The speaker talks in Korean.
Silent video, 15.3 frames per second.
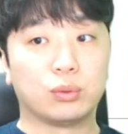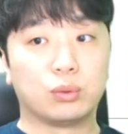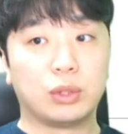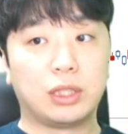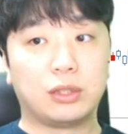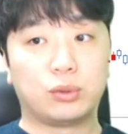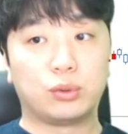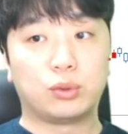
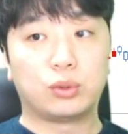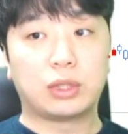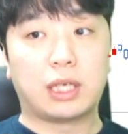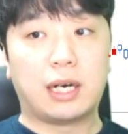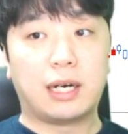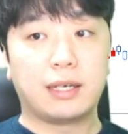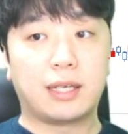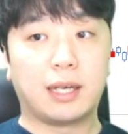우리 기술
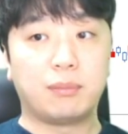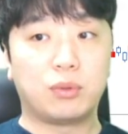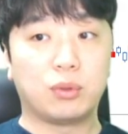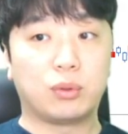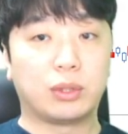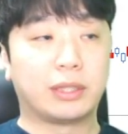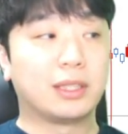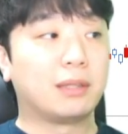투자 갭
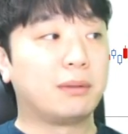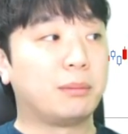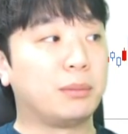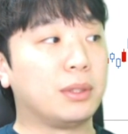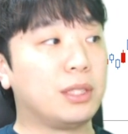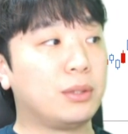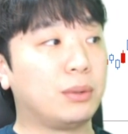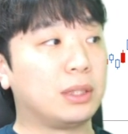두고 한다면
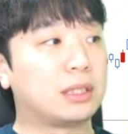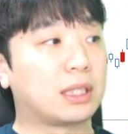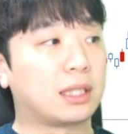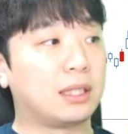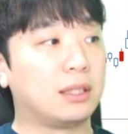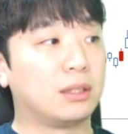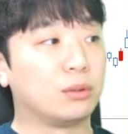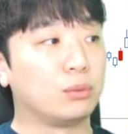밀리고 있잖아요.